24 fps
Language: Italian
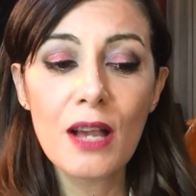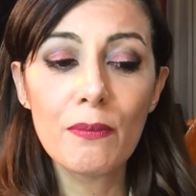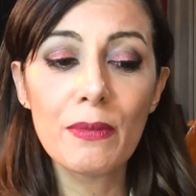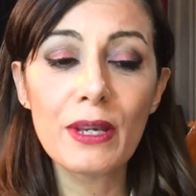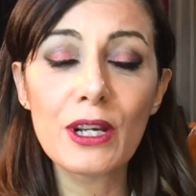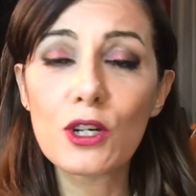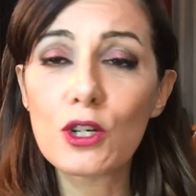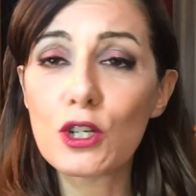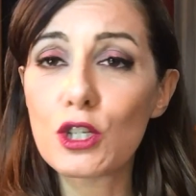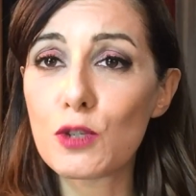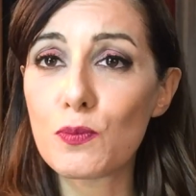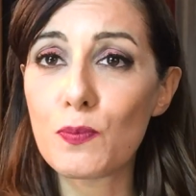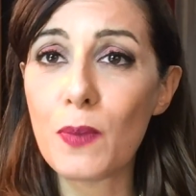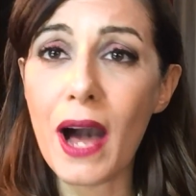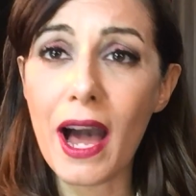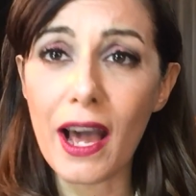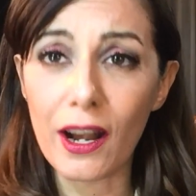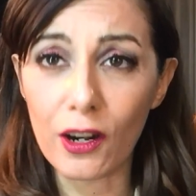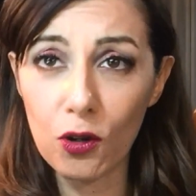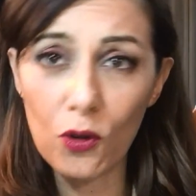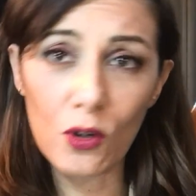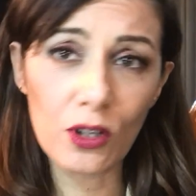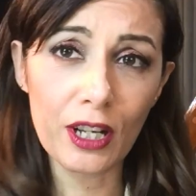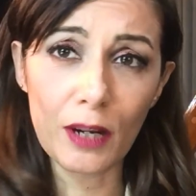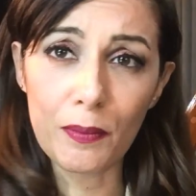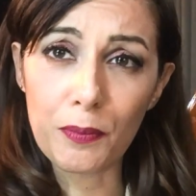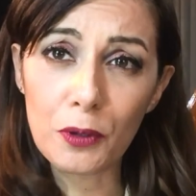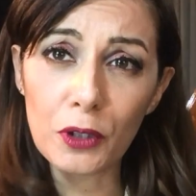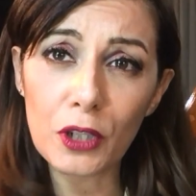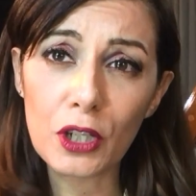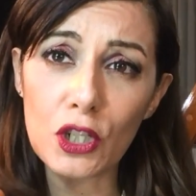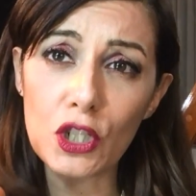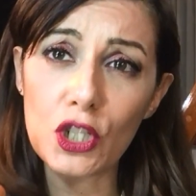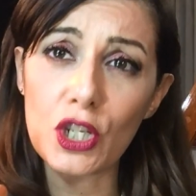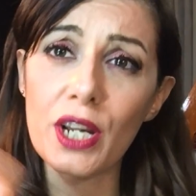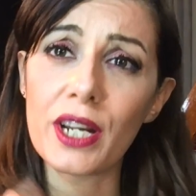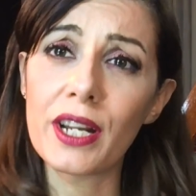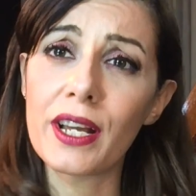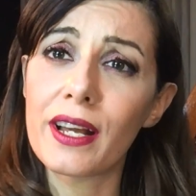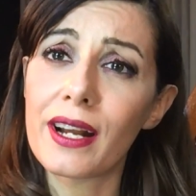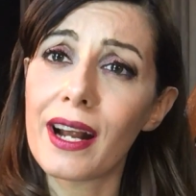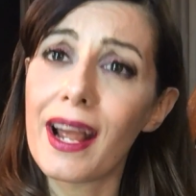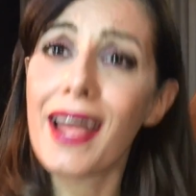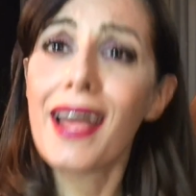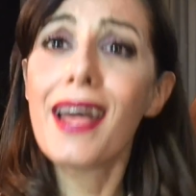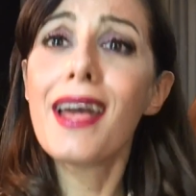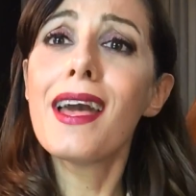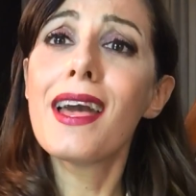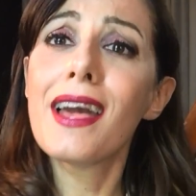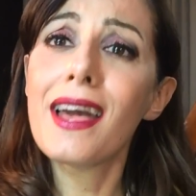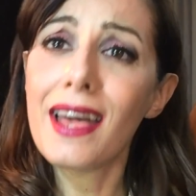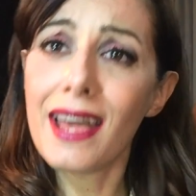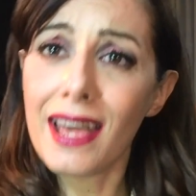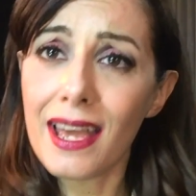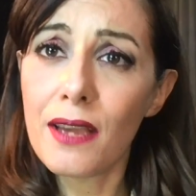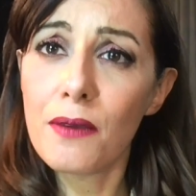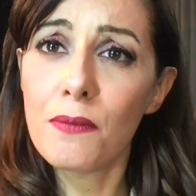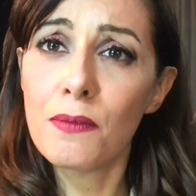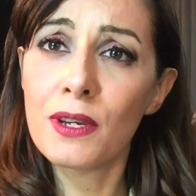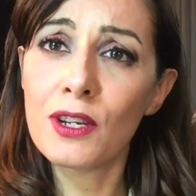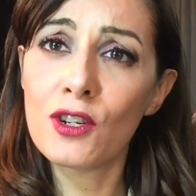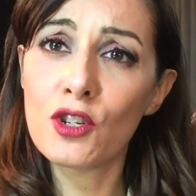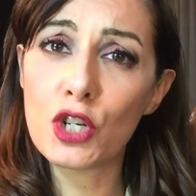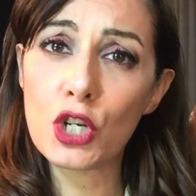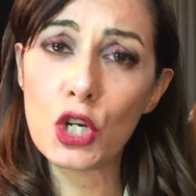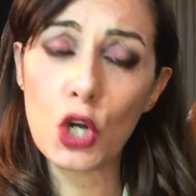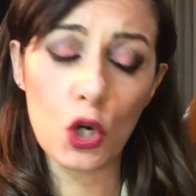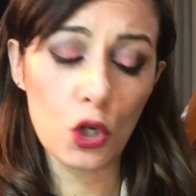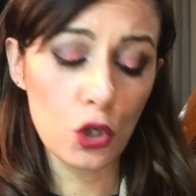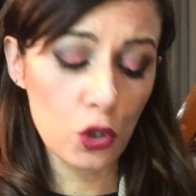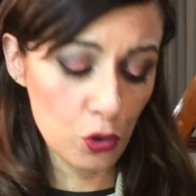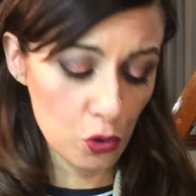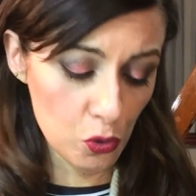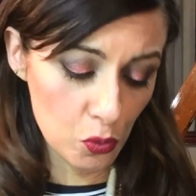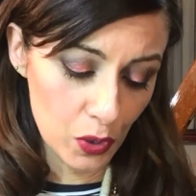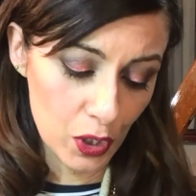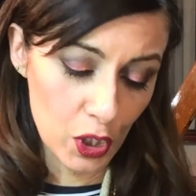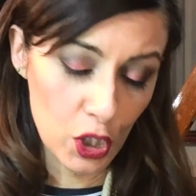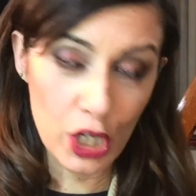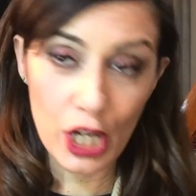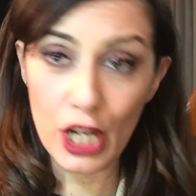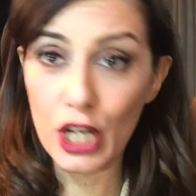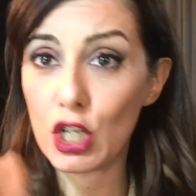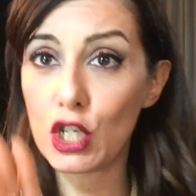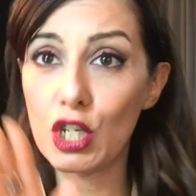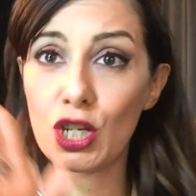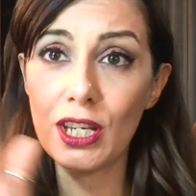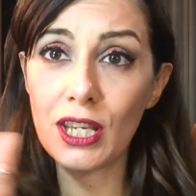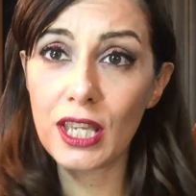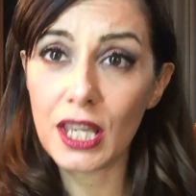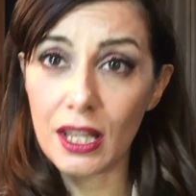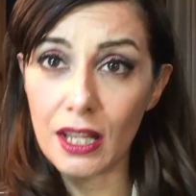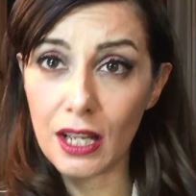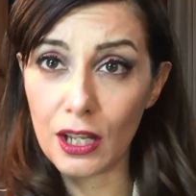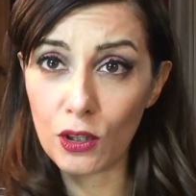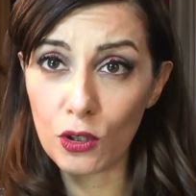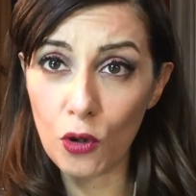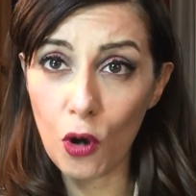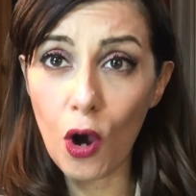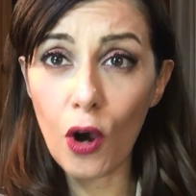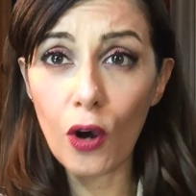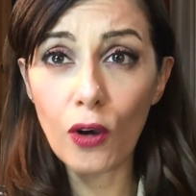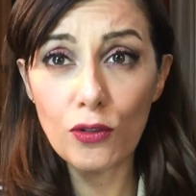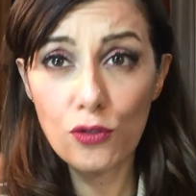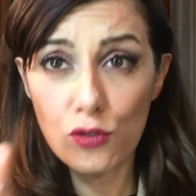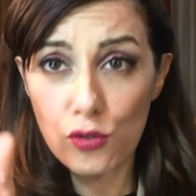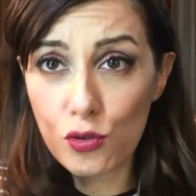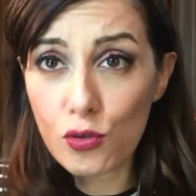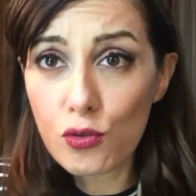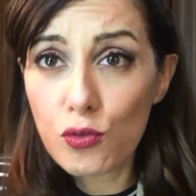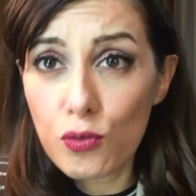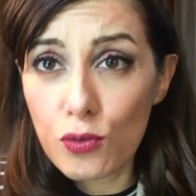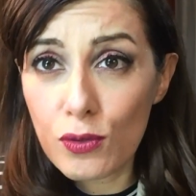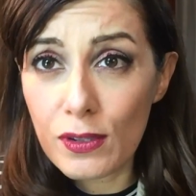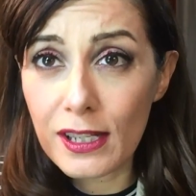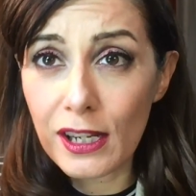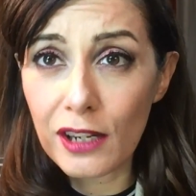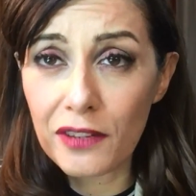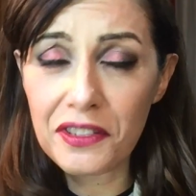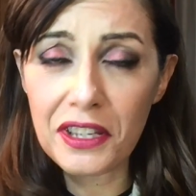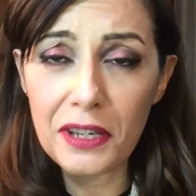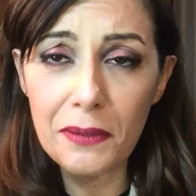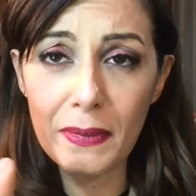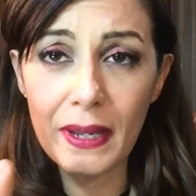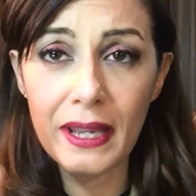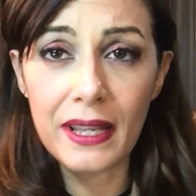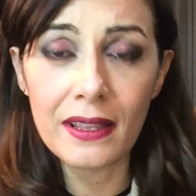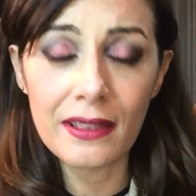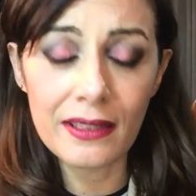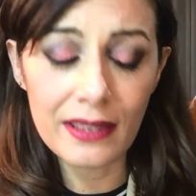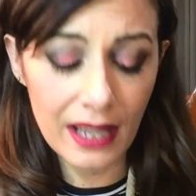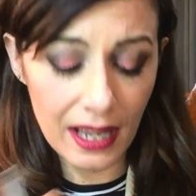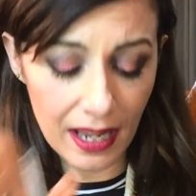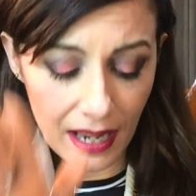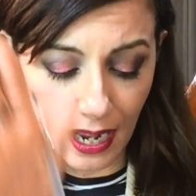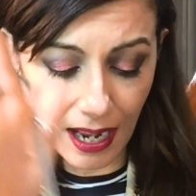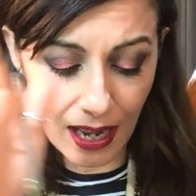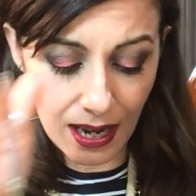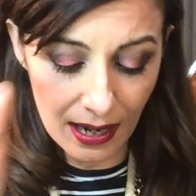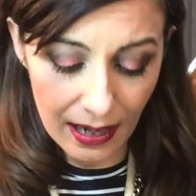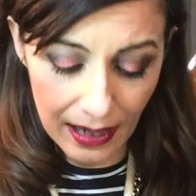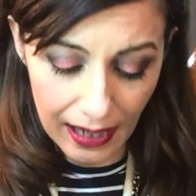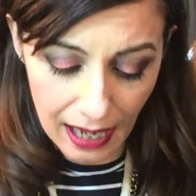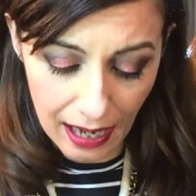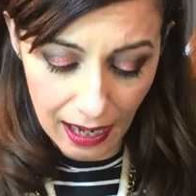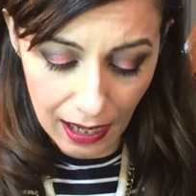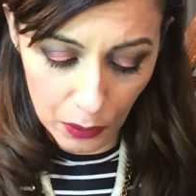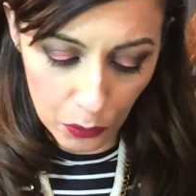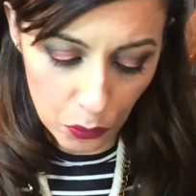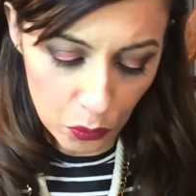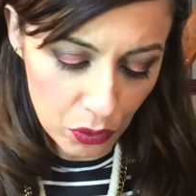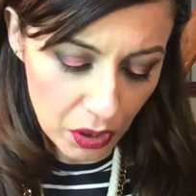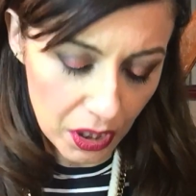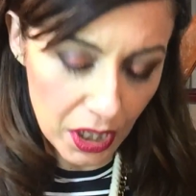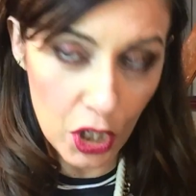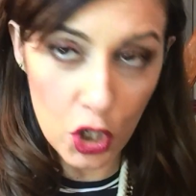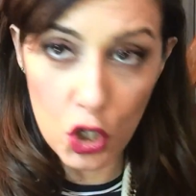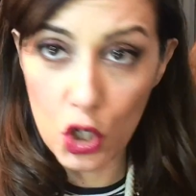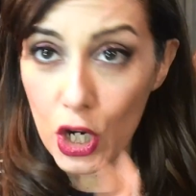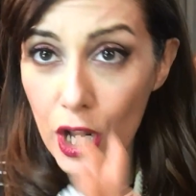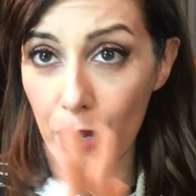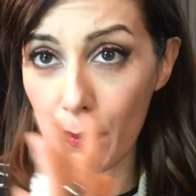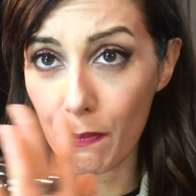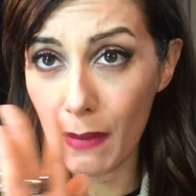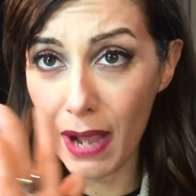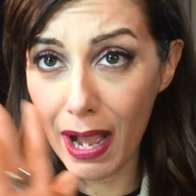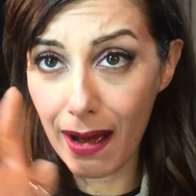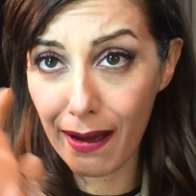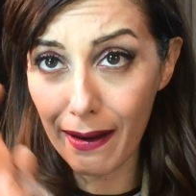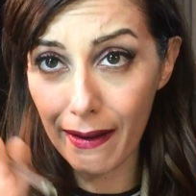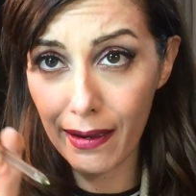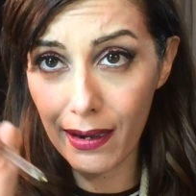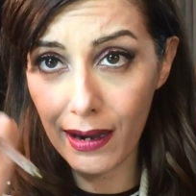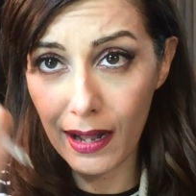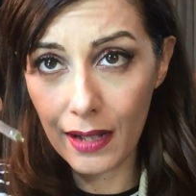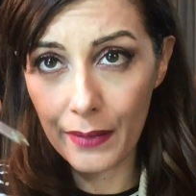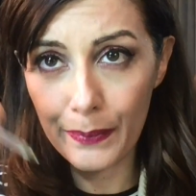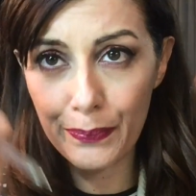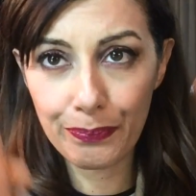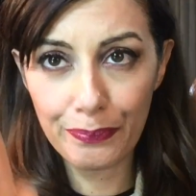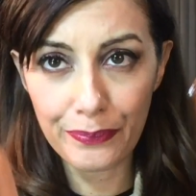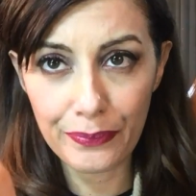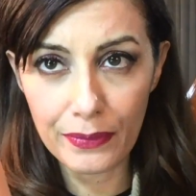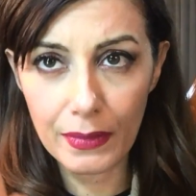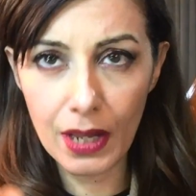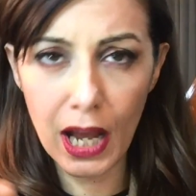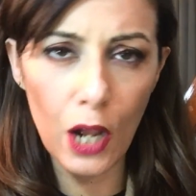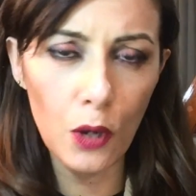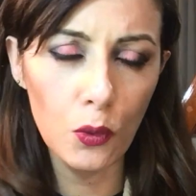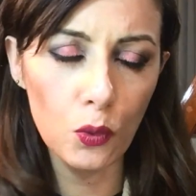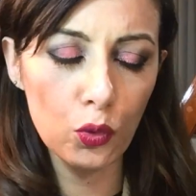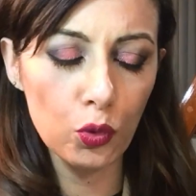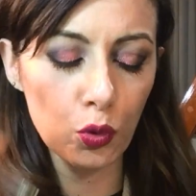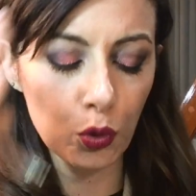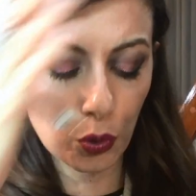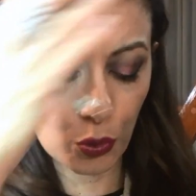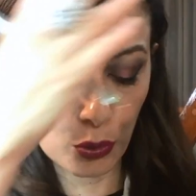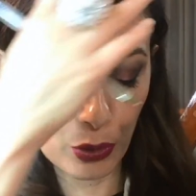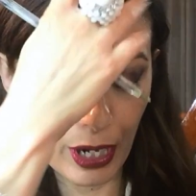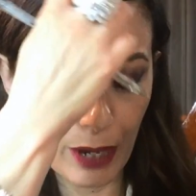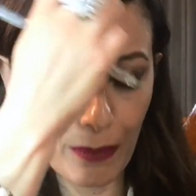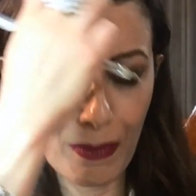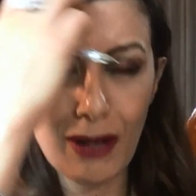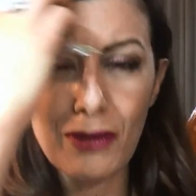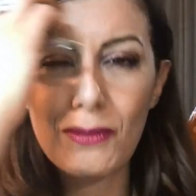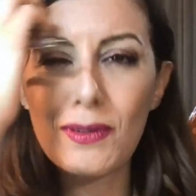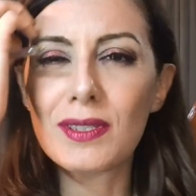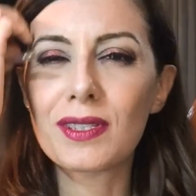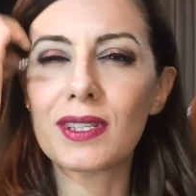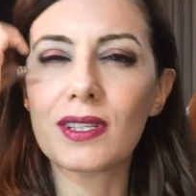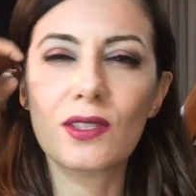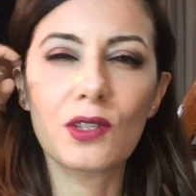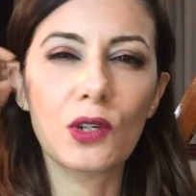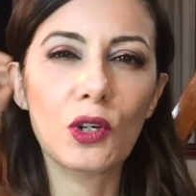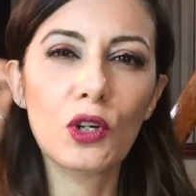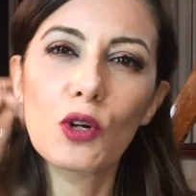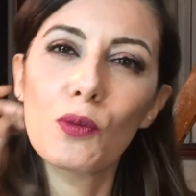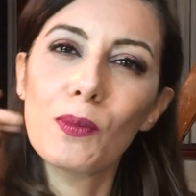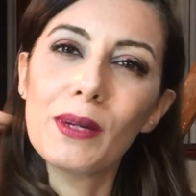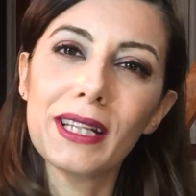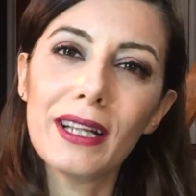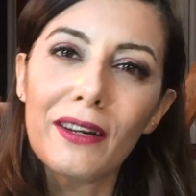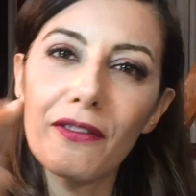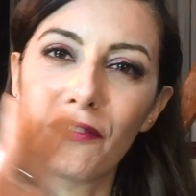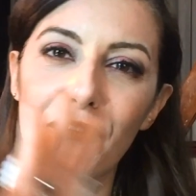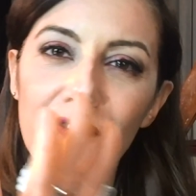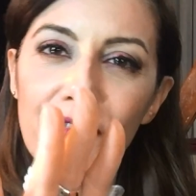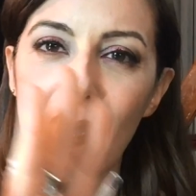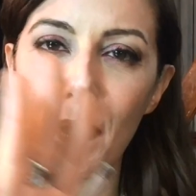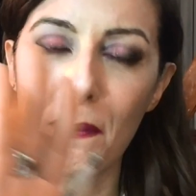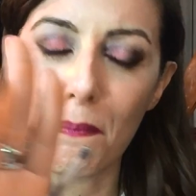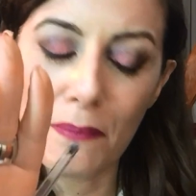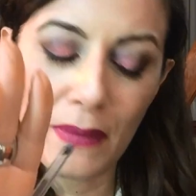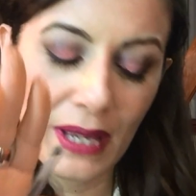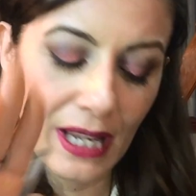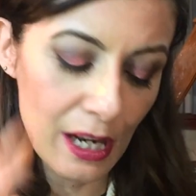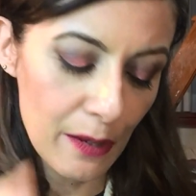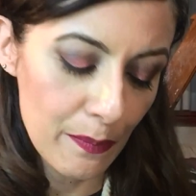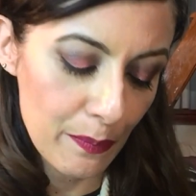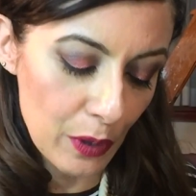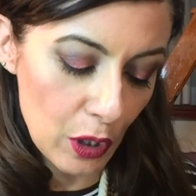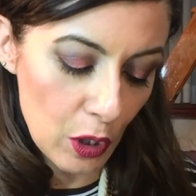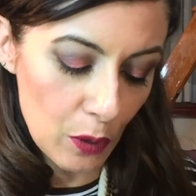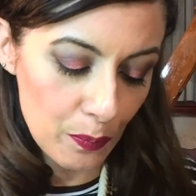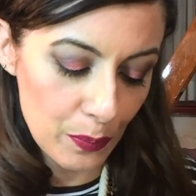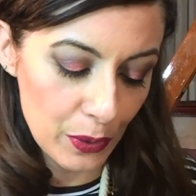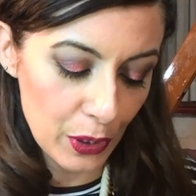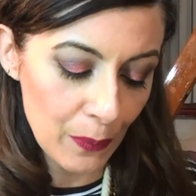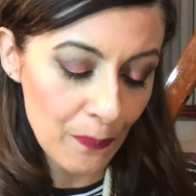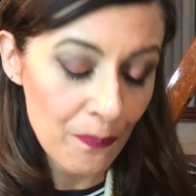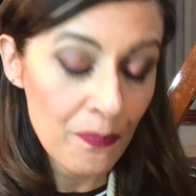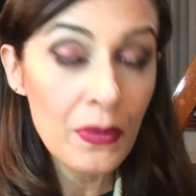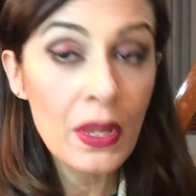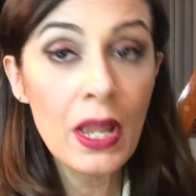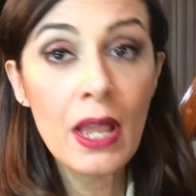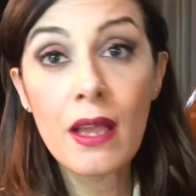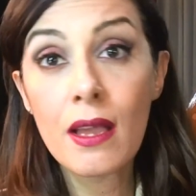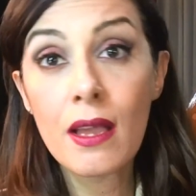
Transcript: mi cospargo il capo di cenere e mi inginocchio sui ceci chiedendo scusa ovviamente alla autrice barra autore, ma queste sono robe da femmine proprio.